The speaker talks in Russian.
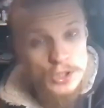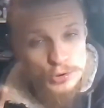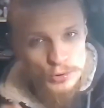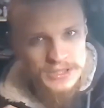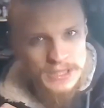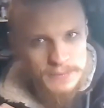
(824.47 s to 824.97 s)
и,
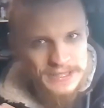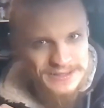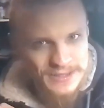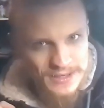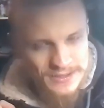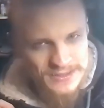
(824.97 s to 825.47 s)
что самое
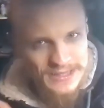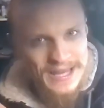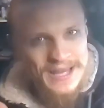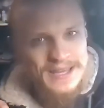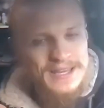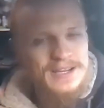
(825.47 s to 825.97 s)
интересное,
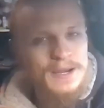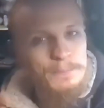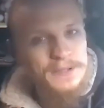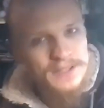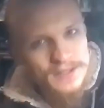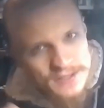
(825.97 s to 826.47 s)
и
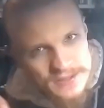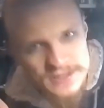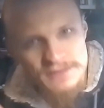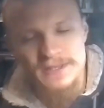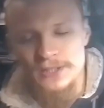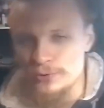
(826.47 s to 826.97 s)

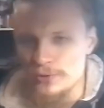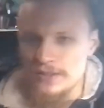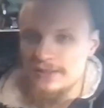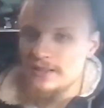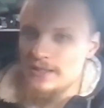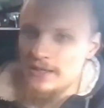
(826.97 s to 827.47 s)
капиталистов,
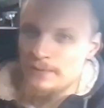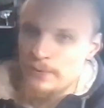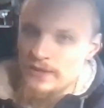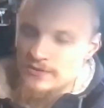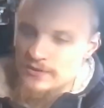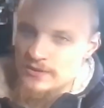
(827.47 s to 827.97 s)
которые на них
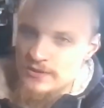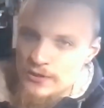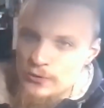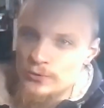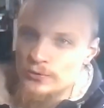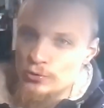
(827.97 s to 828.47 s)

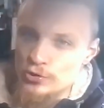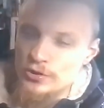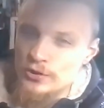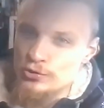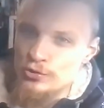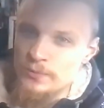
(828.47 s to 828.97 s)
паразитируют, тоже
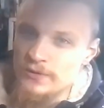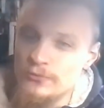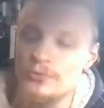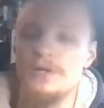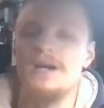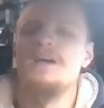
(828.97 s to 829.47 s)
должно быть
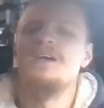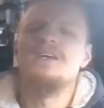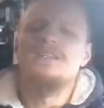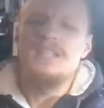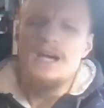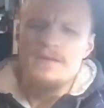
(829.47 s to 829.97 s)
много.
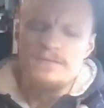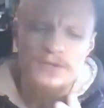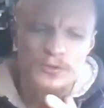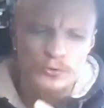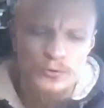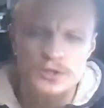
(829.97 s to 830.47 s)
Там
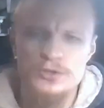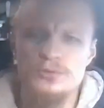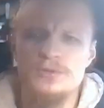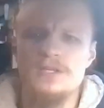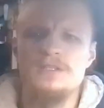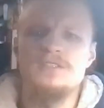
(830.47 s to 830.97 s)
вернулись
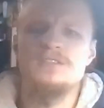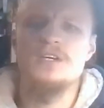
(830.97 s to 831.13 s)
вот эти